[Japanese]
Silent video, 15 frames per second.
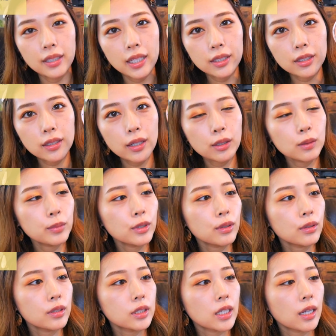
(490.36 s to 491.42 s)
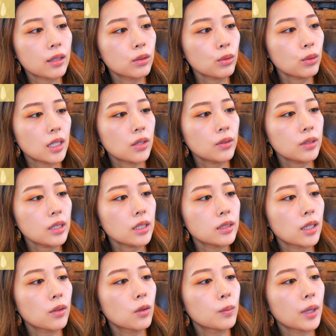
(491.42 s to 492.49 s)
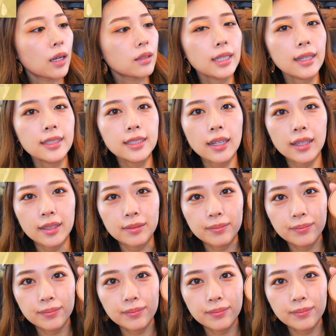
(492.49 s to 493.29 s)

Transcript: ナチュラルブロンザーの020番サンシャイン。